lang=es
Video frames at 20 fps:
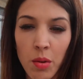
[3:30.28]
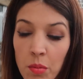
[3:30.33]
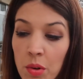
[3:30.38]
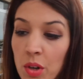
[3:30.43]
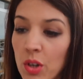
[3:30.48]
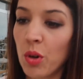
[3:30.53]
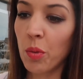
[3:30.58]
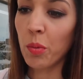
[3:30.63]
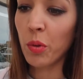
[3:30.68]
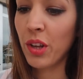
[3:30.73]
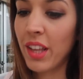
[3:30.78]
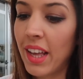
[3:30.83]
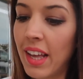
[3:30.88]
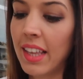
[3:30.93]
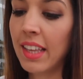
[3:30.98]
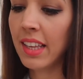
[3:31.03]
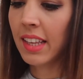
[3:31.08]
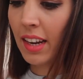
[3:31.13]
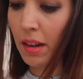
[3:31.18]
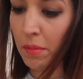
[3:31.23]
Bueno, voy
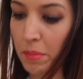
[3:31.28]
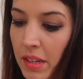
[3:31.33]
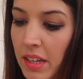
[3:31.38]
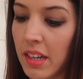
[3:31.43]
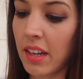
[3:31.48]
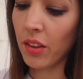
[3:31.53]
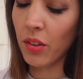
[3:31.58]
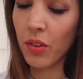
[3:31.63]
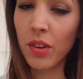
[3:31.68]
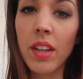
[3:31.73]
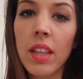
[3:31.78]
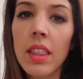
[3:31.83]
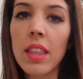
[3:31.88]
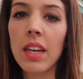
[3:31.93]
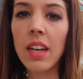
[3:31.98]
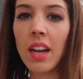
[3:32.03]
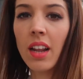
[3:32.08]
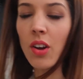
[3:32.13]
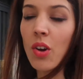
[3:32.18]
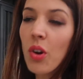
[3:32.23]
a ir a Mercadona a
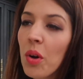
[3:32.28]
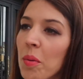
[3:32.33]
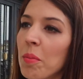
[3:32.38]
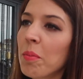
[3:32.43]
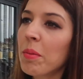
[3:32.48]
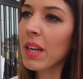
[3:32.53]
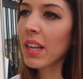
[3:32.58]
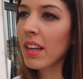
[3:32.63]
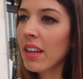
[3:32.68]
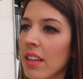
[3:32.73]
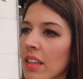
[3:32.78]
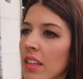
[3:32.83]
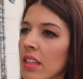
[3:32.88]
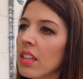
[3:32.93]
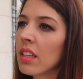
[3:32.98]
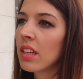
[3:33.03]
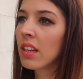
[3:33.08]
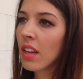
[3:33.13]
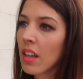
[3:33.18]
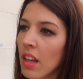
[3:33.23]
hacer la compra
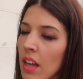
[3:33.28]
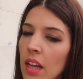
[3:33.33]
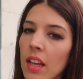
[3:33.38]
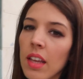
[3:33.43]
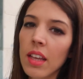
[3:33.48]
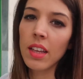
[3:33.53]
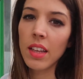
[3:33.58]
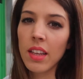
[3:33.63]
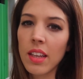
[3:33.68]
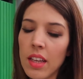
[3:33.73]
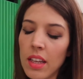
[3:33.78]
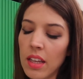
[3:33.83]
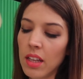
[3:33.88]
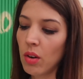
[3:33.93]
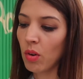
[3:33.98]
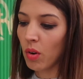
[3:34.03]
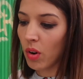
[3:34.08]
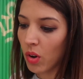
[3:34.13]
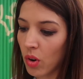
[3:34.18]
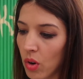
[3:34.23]

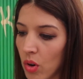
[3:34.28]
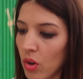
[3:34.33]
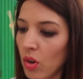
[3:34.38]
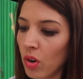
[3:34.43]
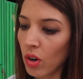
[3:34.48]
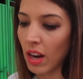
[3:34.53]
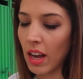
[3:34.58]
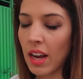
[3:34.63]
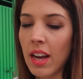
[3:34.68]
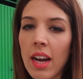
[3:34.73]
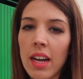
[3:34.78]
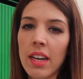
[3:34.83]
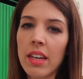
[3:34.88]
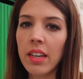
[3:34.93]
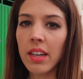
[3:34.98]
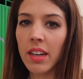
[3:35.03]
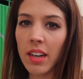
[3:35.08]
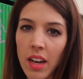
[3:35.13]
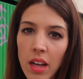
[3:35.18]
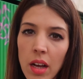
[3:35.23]
y luego la
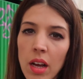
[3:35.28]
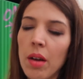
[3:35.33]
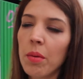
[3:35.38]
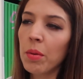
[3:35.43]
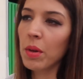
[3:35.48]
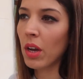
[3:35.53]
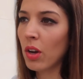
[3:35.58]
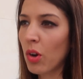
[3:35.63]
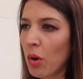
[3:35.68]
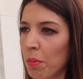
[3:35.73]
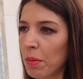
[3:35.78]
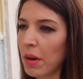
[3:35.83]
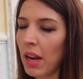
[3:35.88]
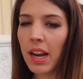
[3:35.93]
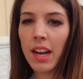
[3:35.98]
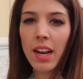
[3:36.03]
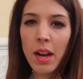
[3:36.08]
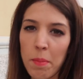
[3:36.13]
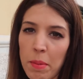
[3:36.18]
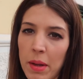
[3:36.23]
carne la voy a
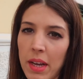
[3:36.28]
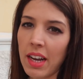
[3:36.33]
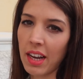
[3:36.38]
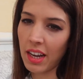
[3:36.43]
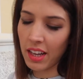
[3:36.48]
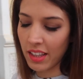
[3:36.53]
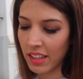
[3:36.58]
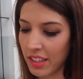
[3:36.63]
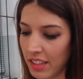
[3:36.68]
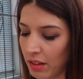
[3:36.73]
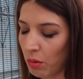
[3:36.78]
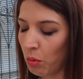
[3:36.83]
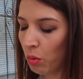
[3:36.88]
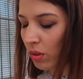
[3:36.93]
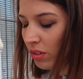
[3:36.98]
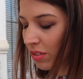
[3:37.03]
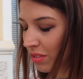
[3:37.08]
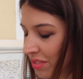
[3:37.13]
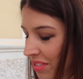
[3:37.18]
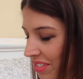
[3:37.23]
comprar en la pescadería.
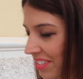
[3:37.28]
Uf,